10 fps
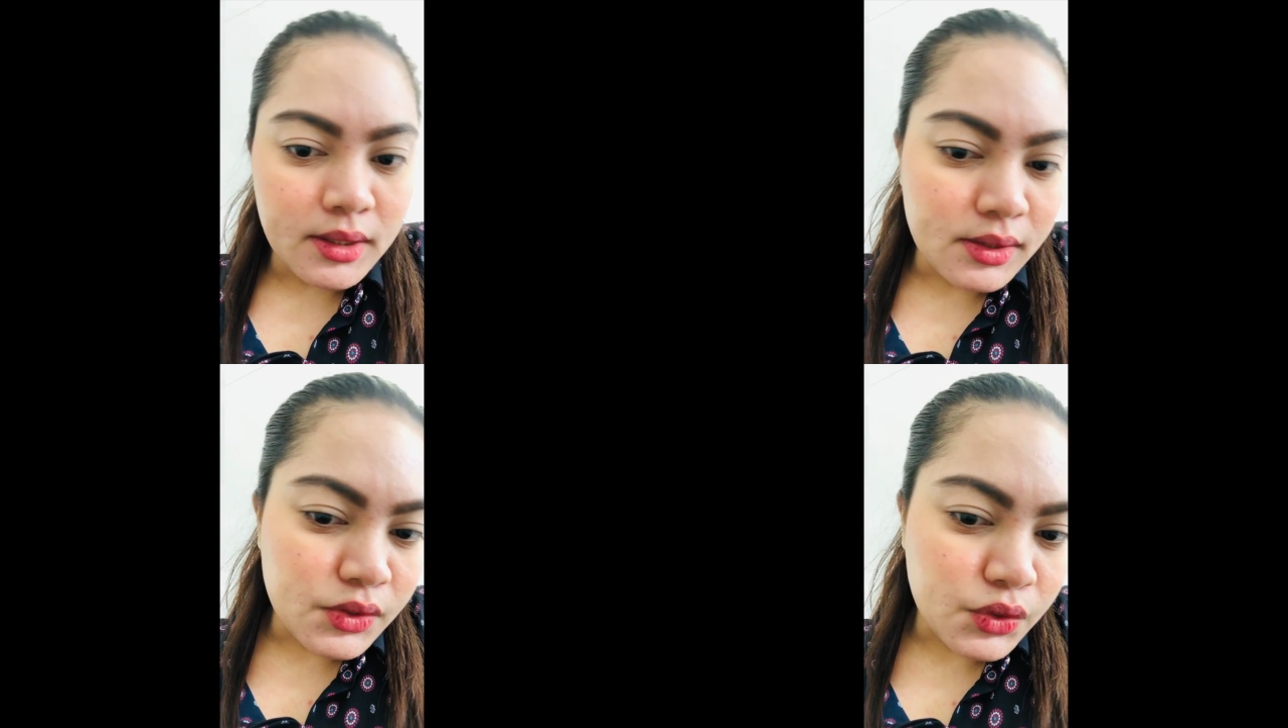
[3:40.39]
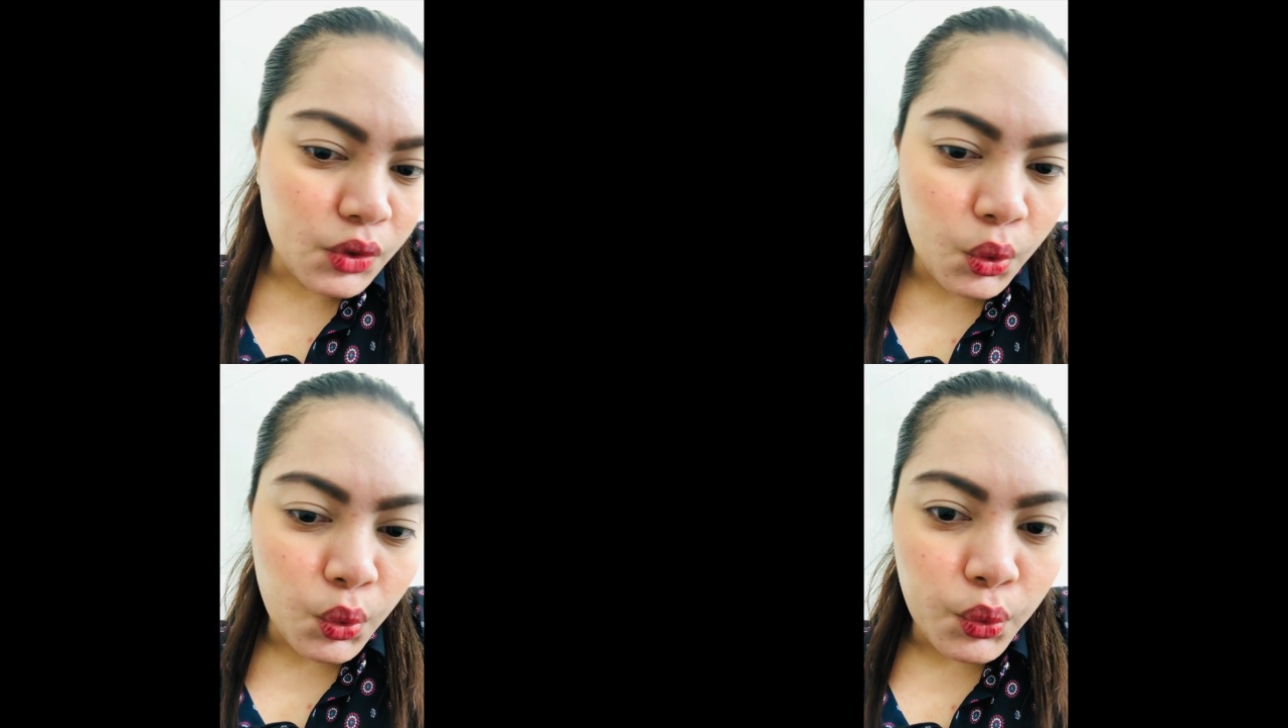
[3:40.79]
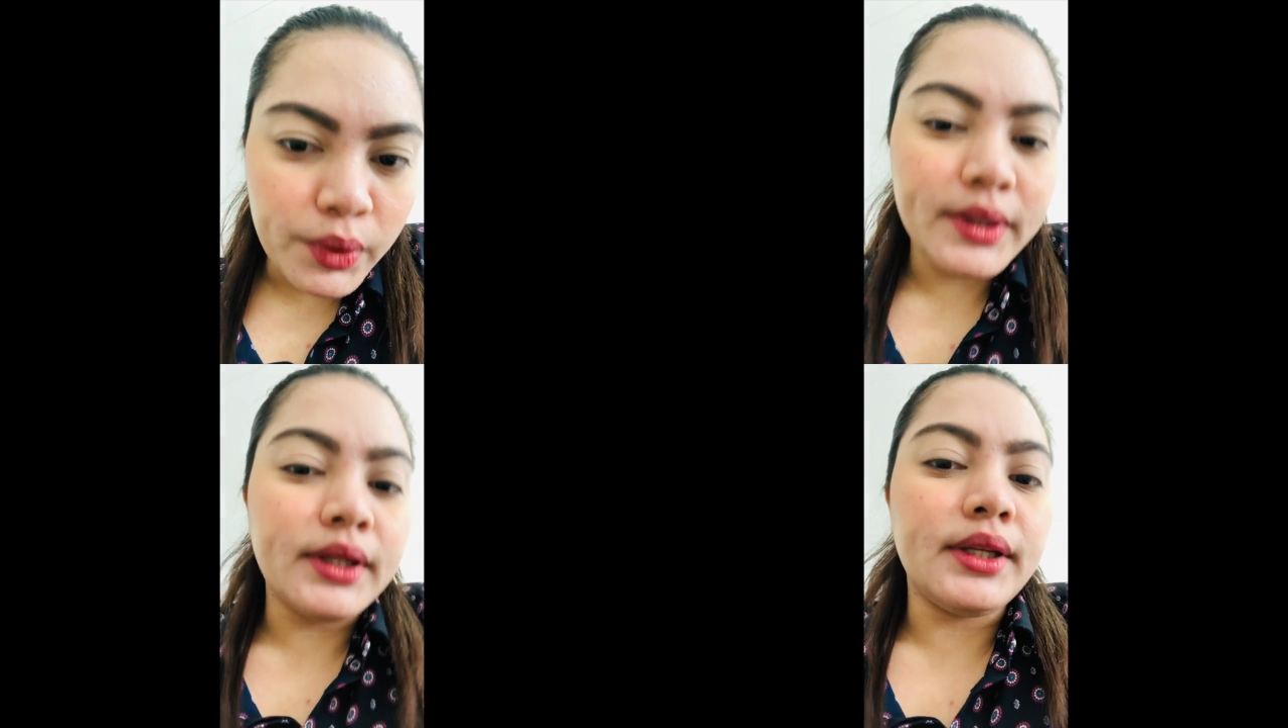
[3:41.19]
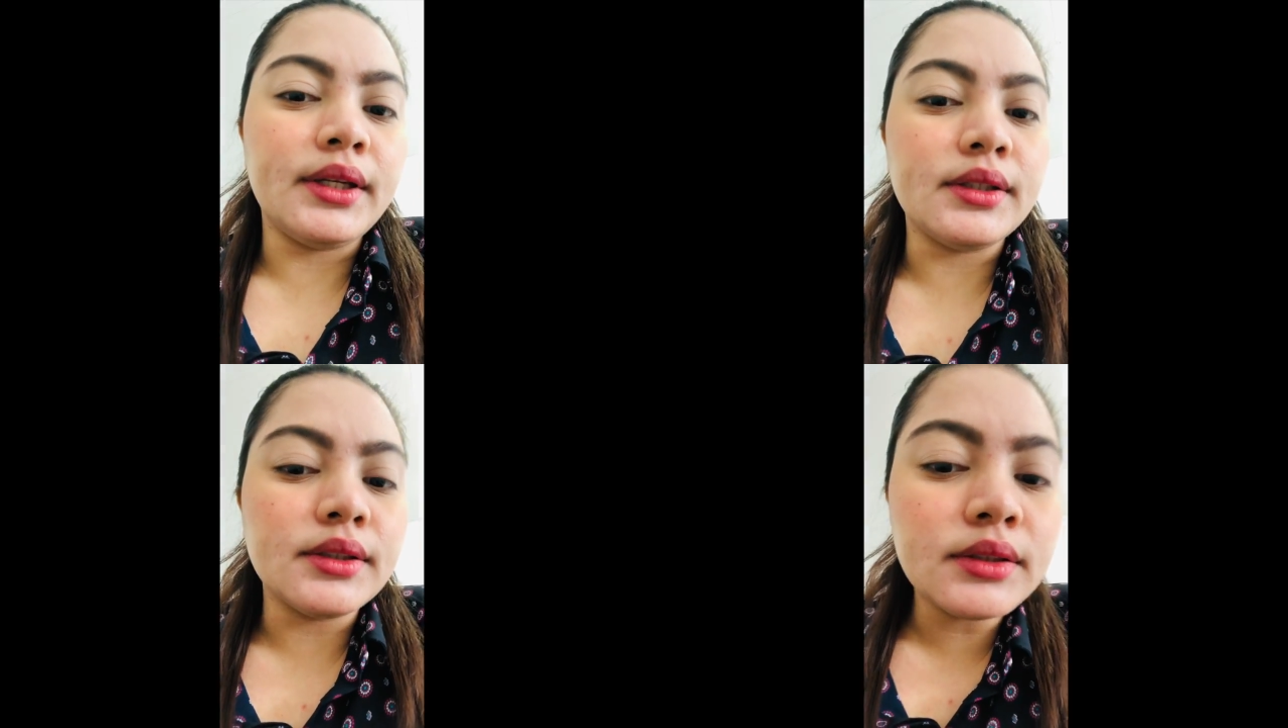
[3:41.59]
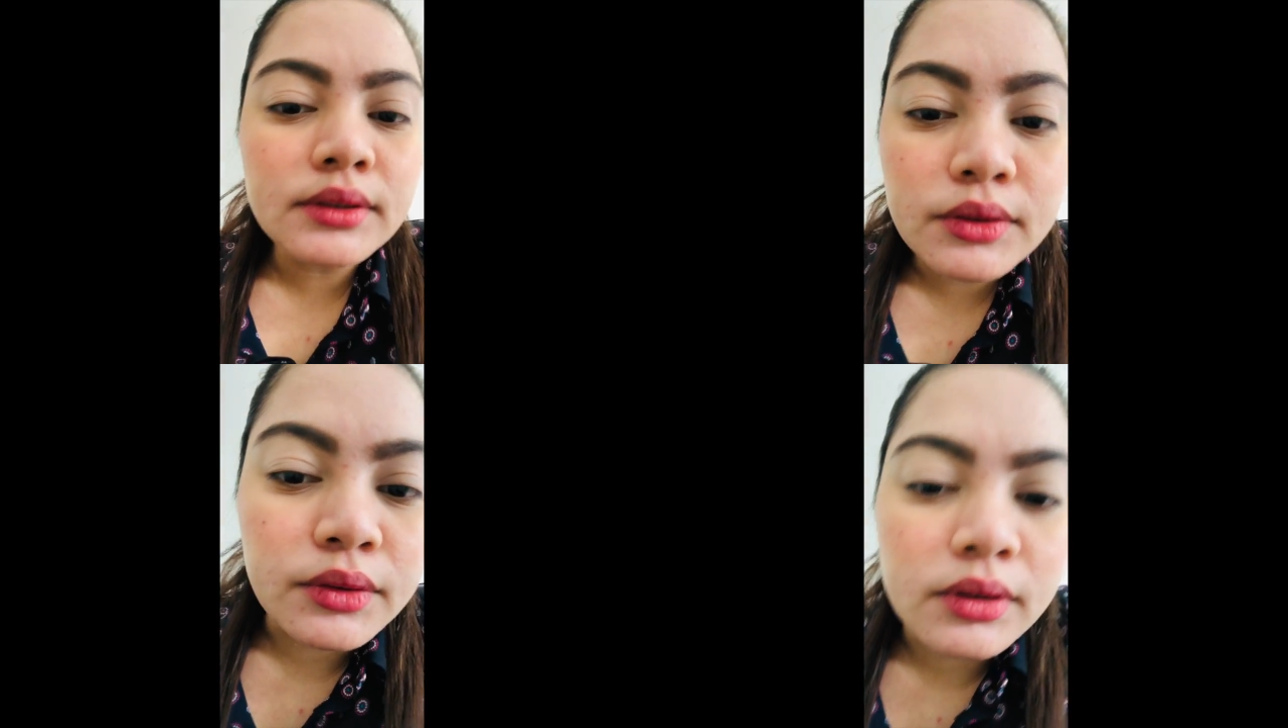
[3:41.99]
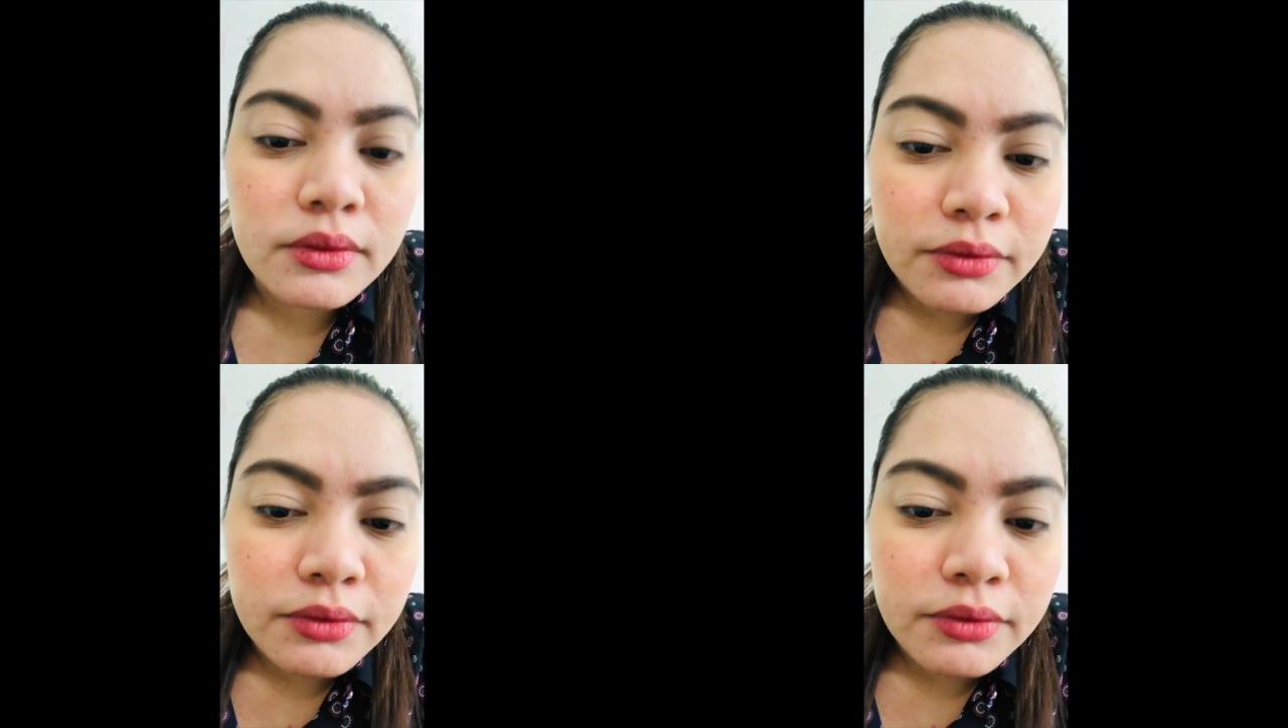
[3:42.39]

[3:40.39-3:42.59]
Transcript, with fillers: so ayan ito na yung